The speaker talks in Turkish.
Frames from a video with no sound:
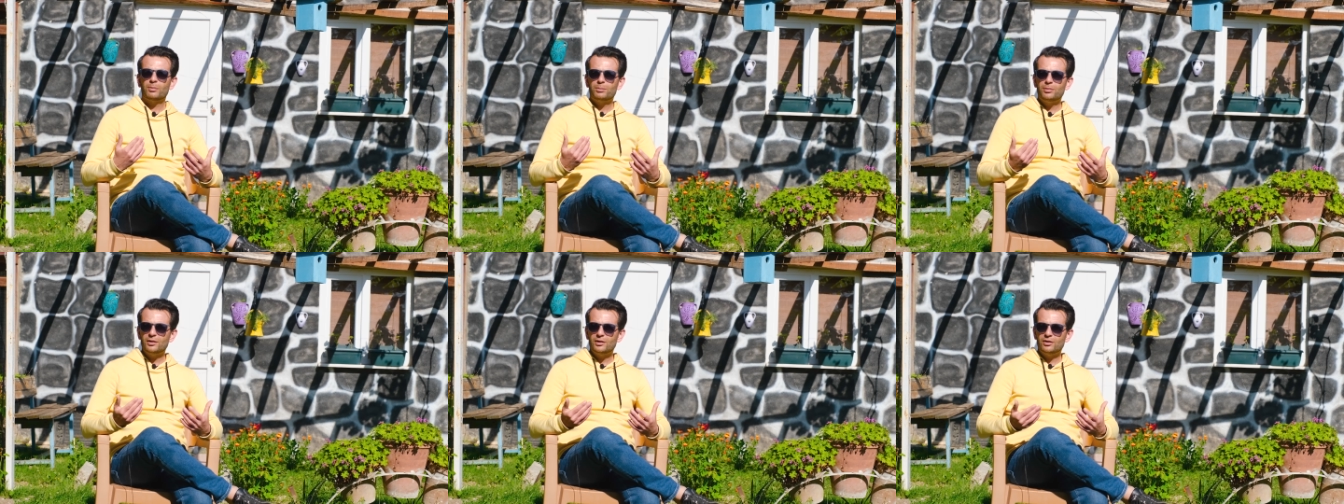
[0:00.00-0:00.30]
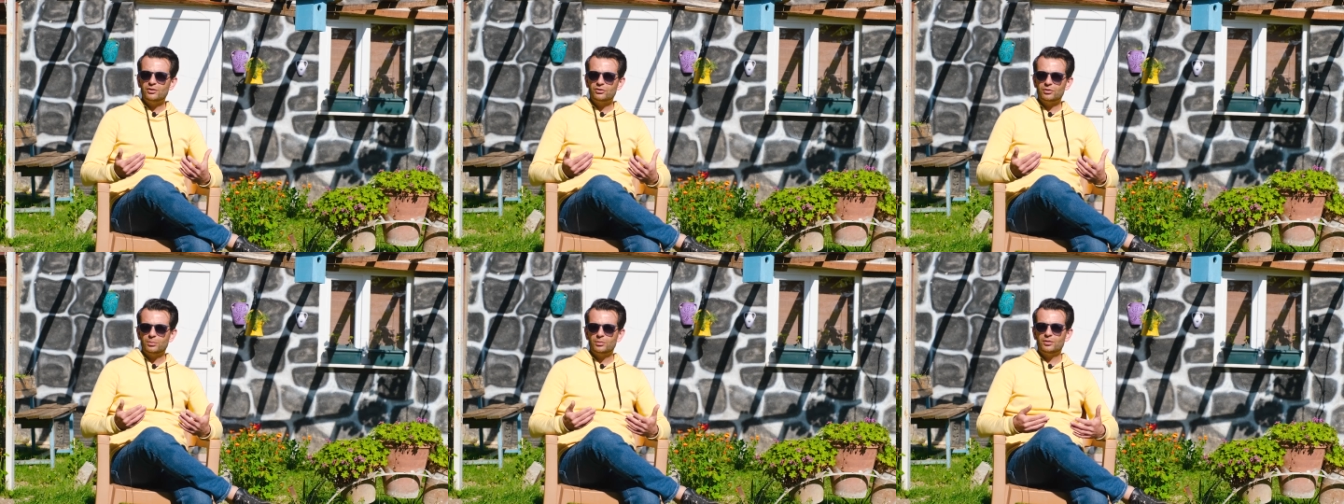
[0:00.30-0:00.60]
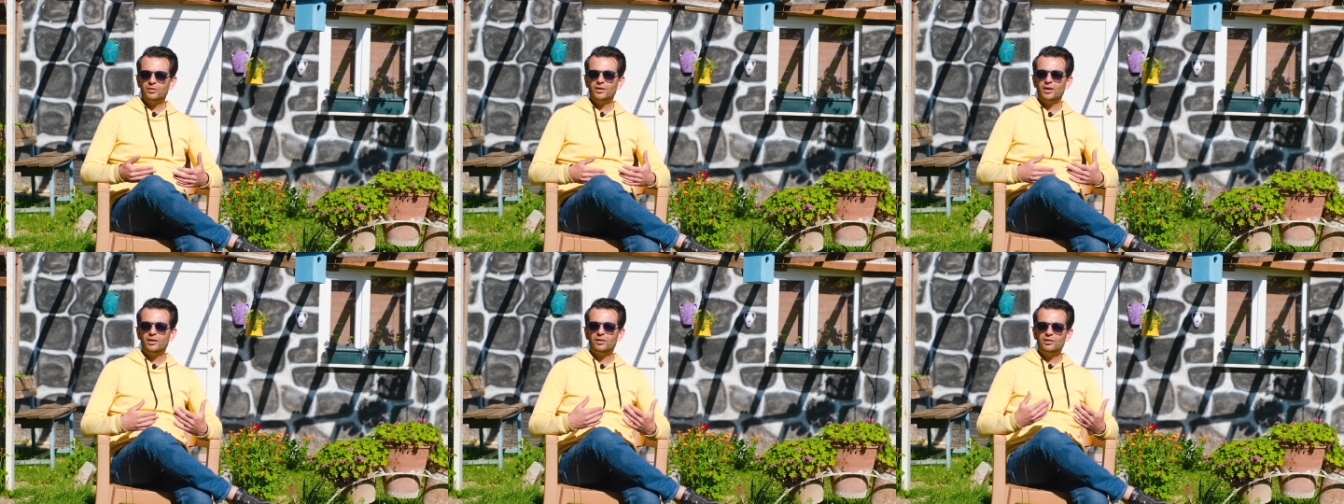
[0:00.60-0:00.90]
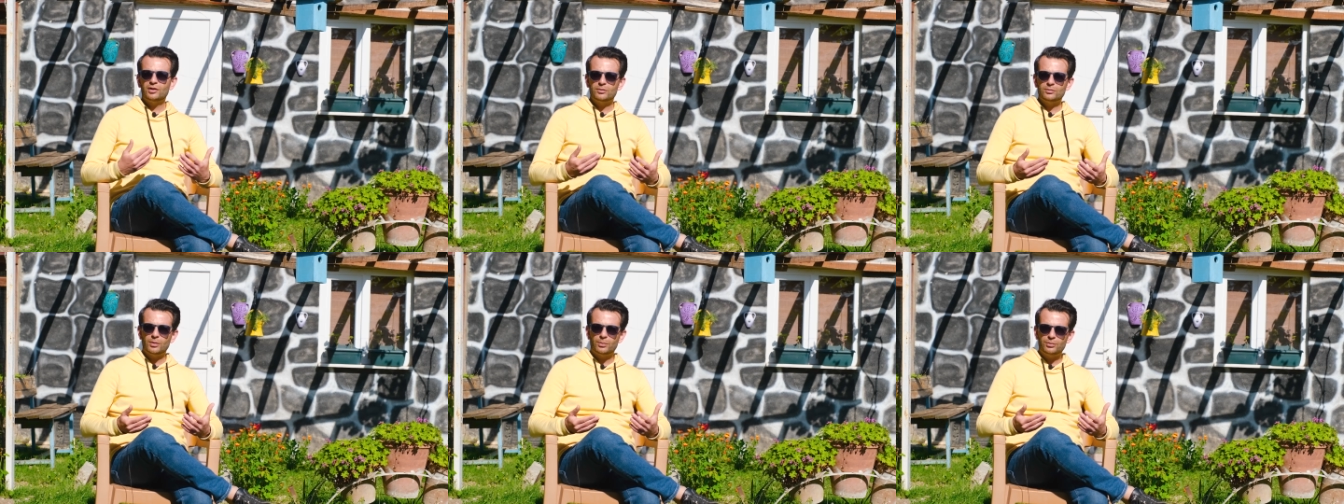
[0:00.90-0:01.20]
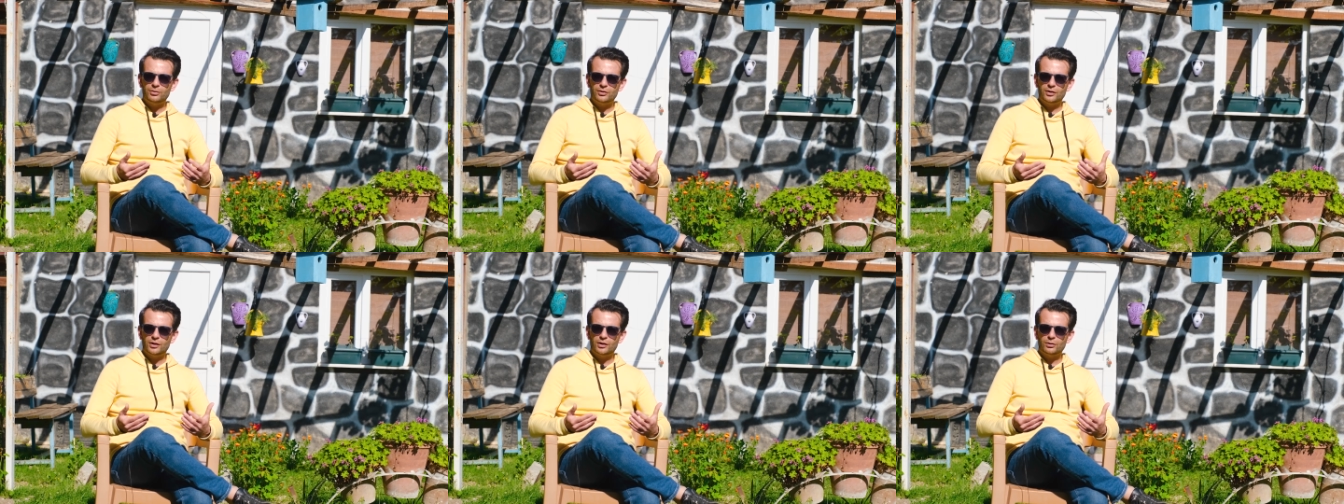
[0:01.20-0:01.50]
bilincimizden
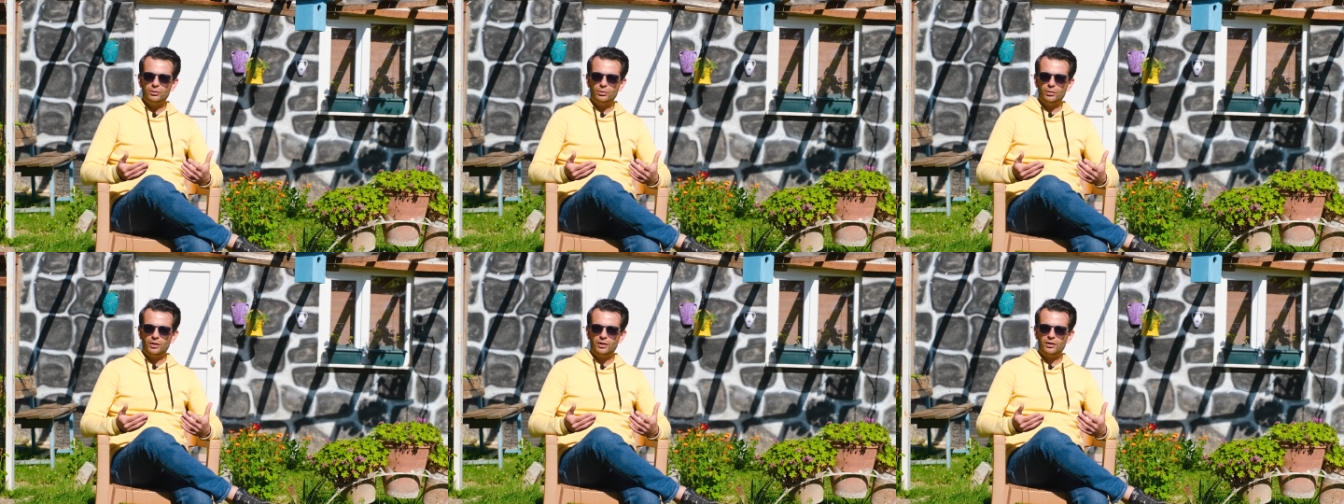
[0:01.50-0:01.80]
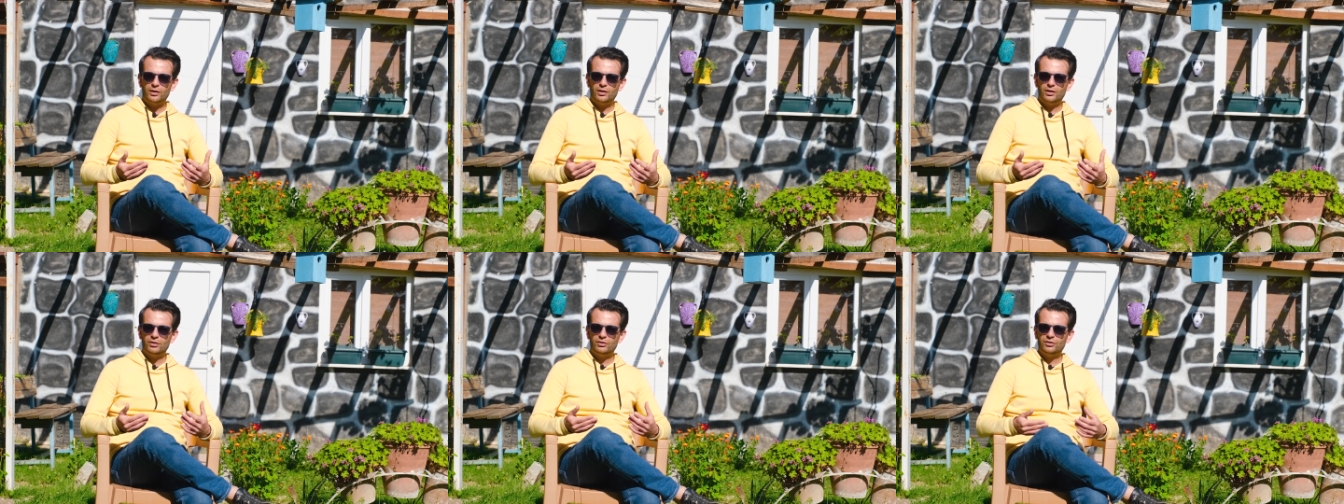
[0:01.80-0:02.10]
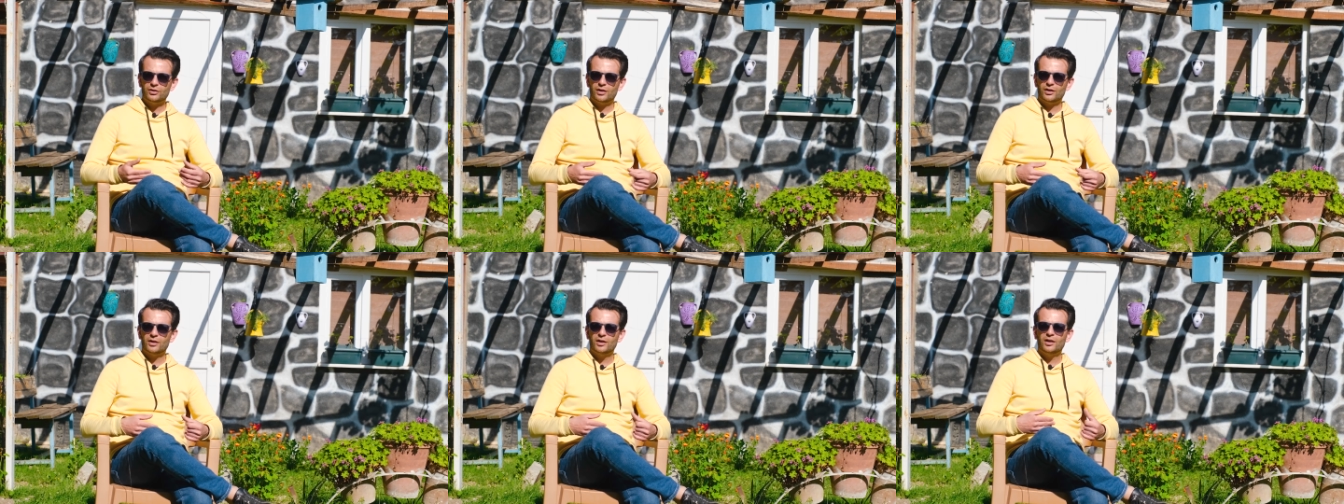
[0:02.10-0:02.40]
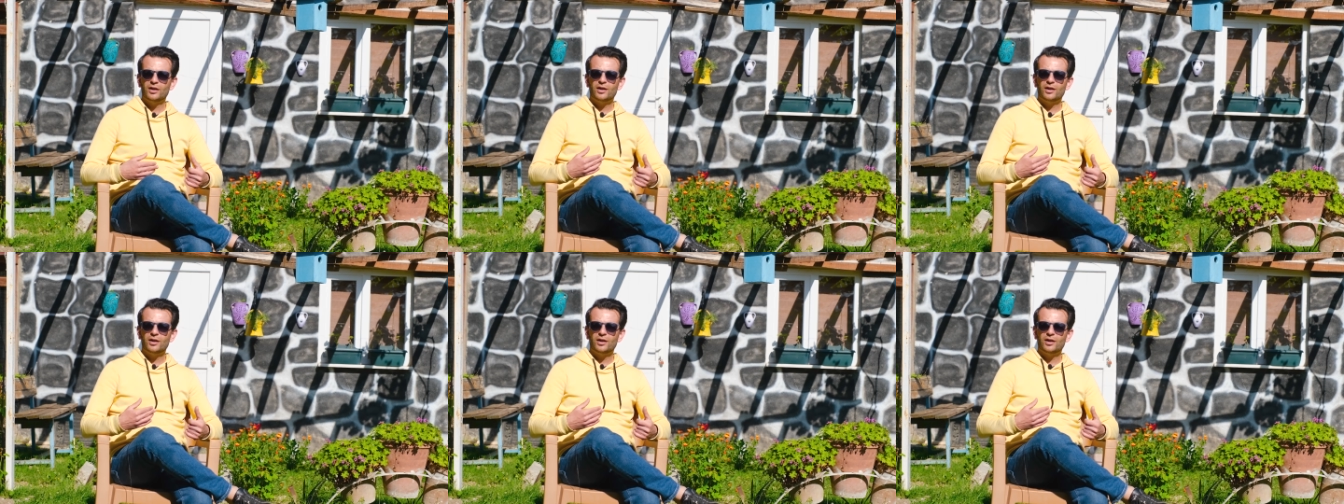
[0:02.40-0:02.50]
silmemiz gerekiyor arkadaşlar.